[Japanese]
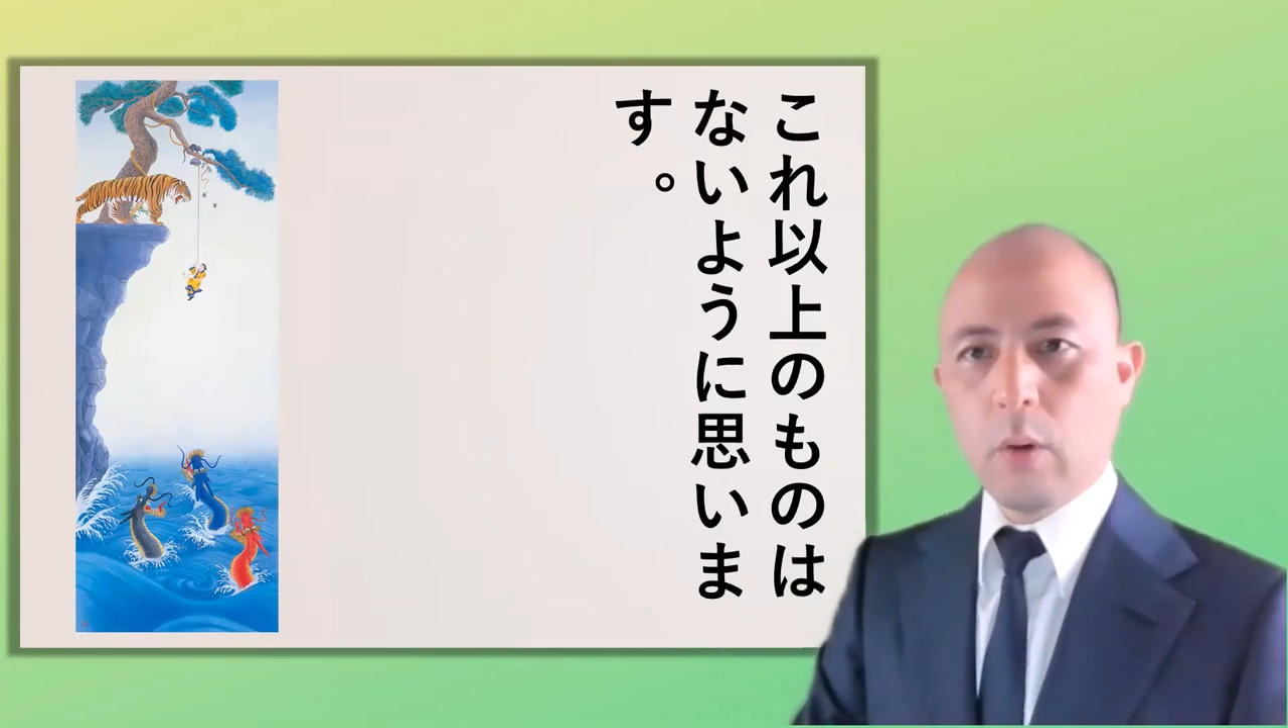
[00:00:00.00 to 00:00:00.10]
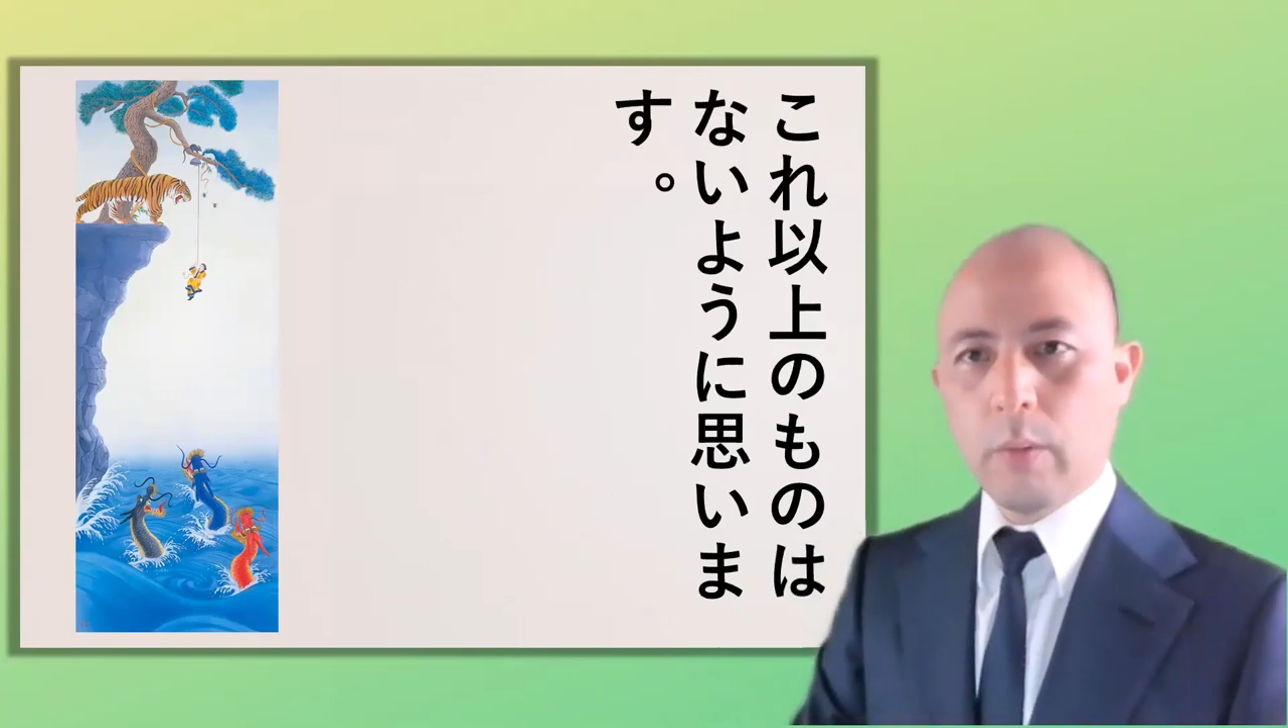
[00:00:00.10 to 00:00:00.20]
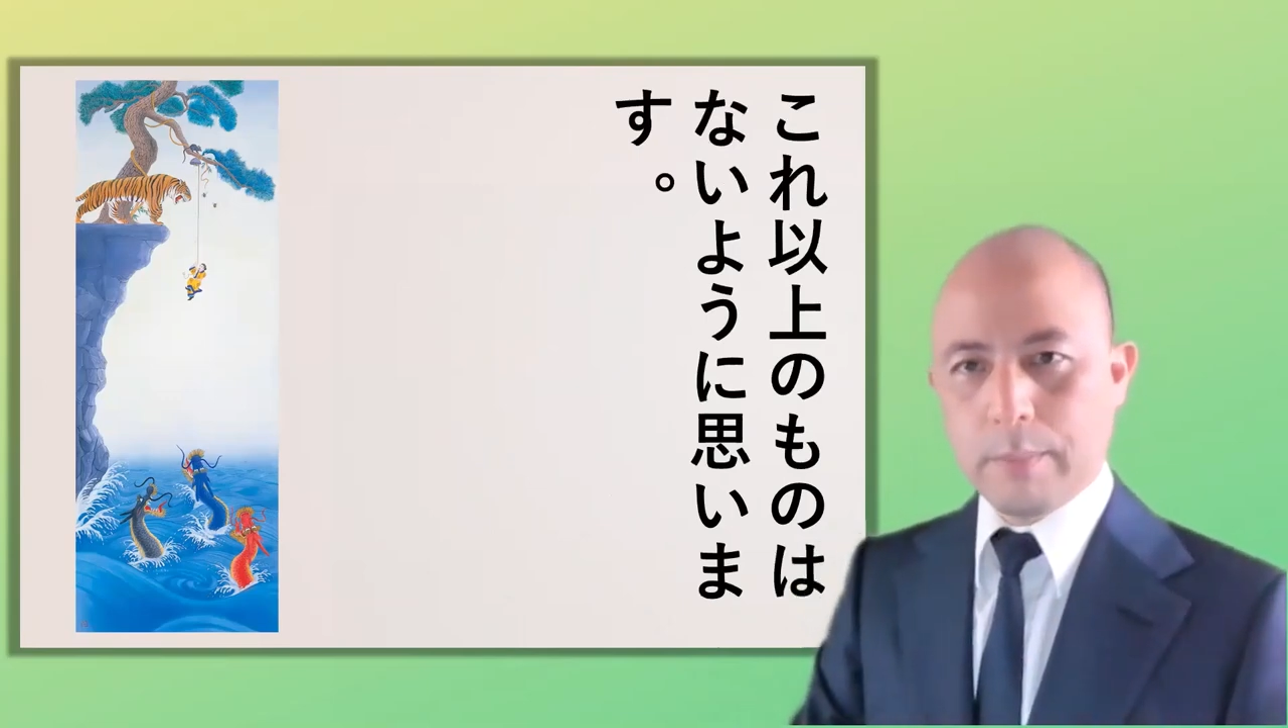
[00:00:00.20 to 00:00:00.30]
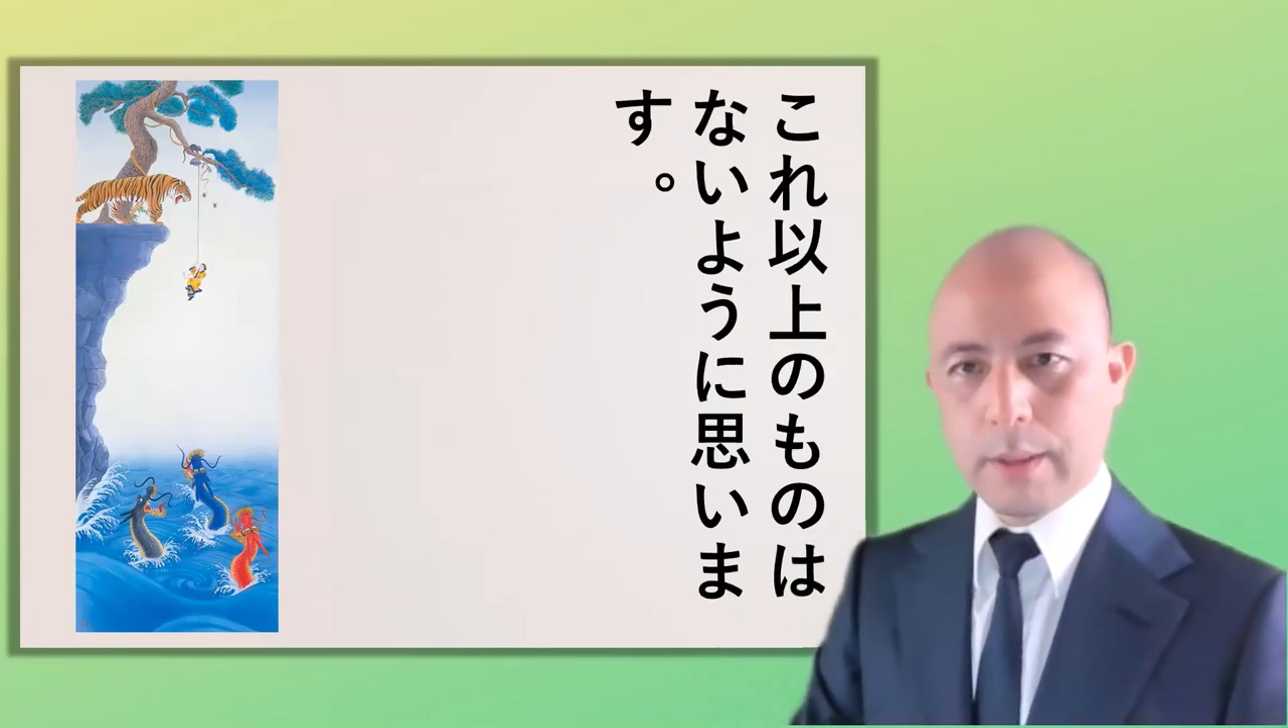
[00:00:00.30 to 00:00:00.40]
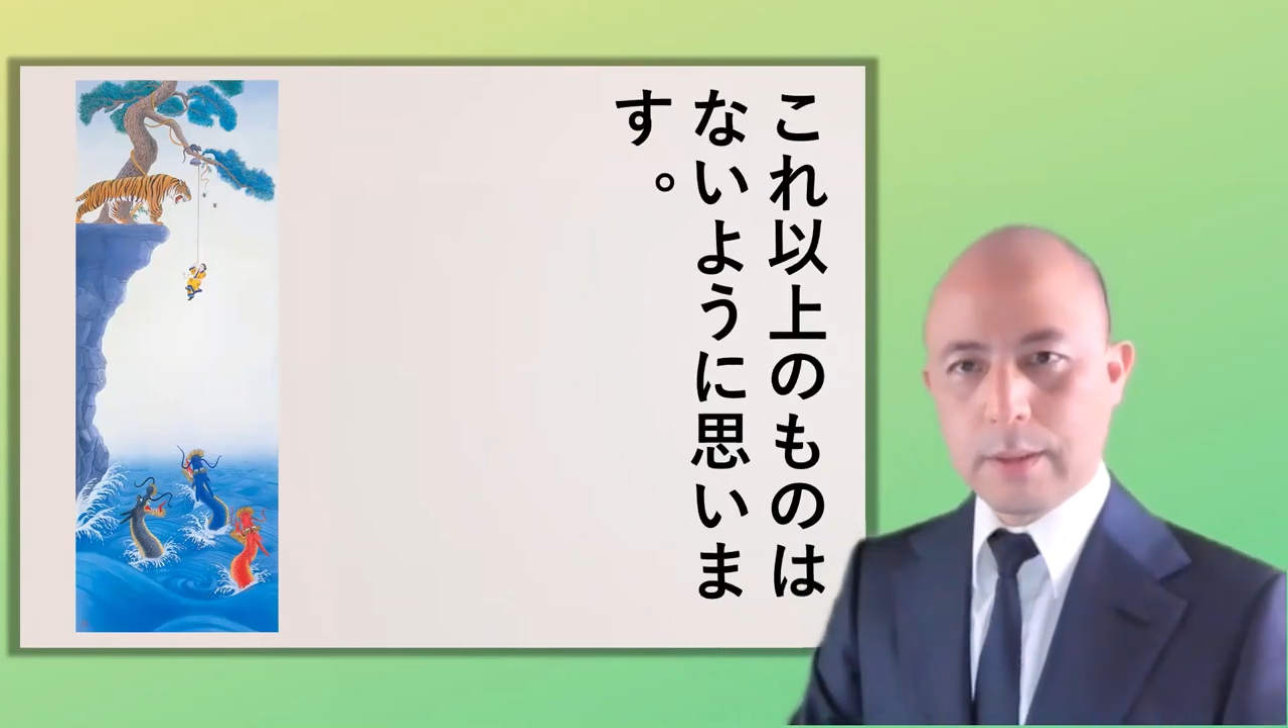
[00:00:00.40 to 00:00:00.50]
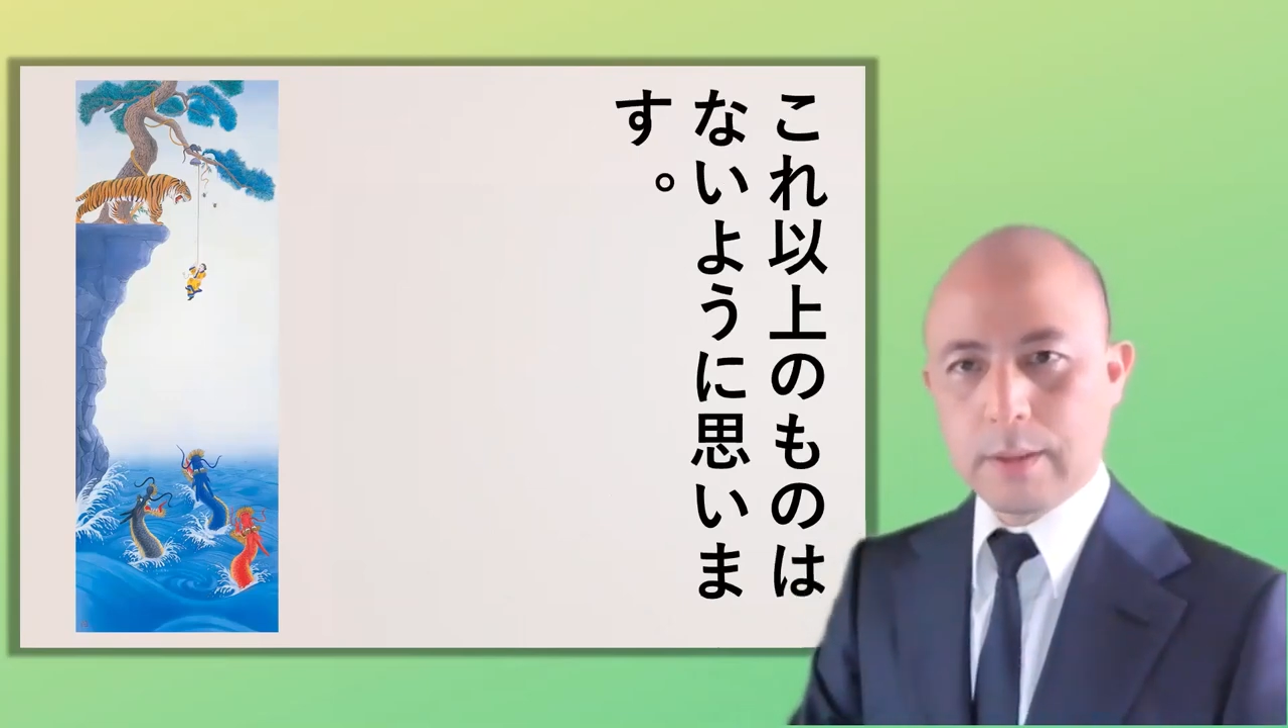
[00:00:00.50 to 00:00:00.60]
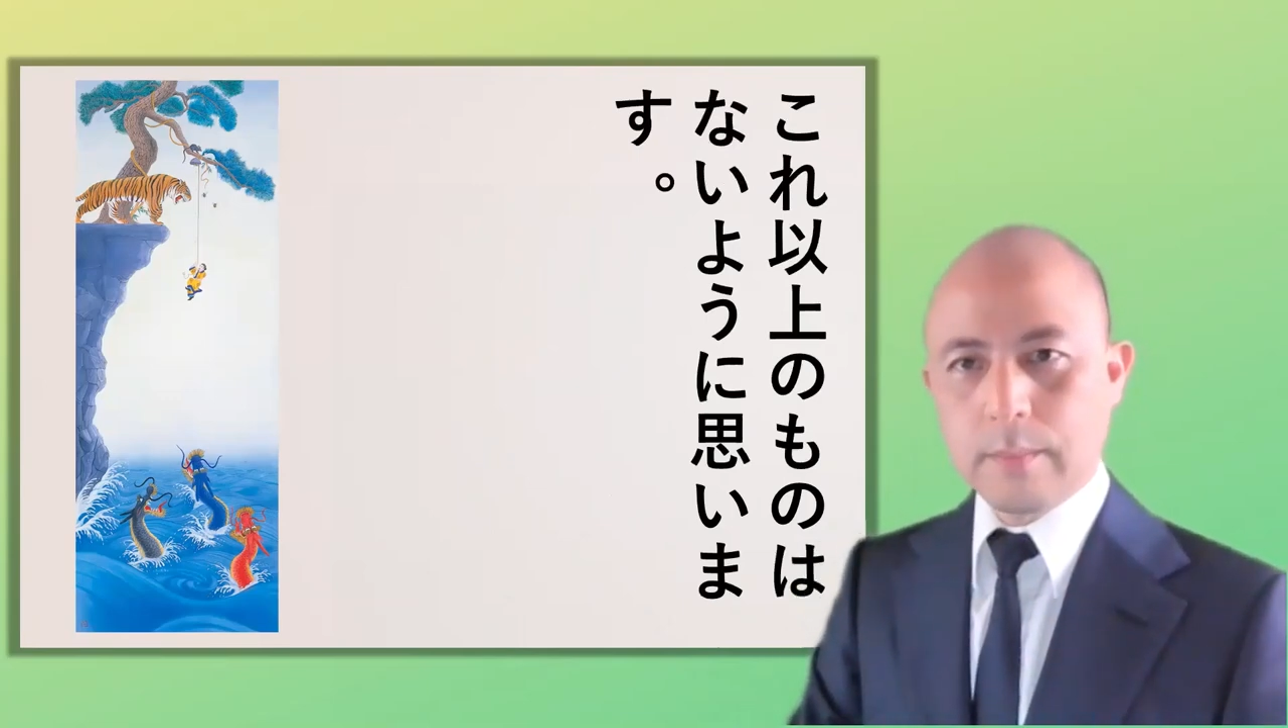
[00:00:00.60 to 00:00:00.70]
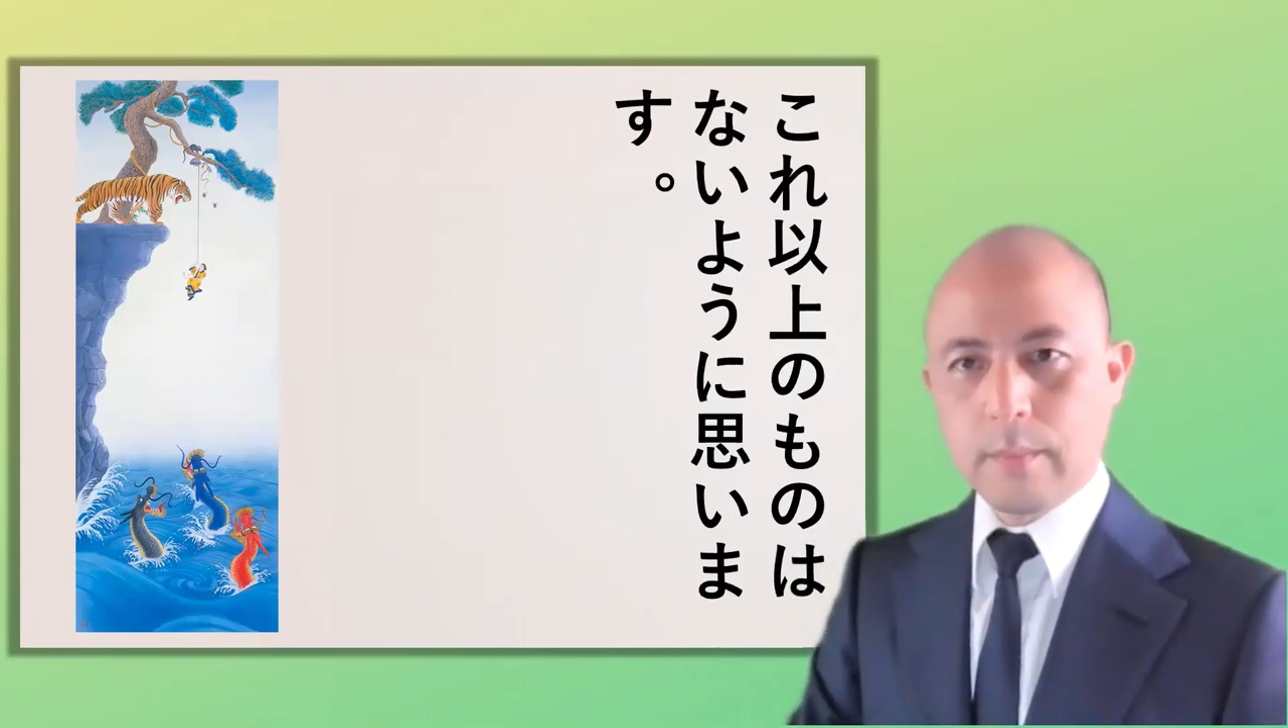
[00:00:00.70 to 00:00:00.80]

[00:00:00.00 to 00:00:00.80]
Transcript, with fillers: 思います。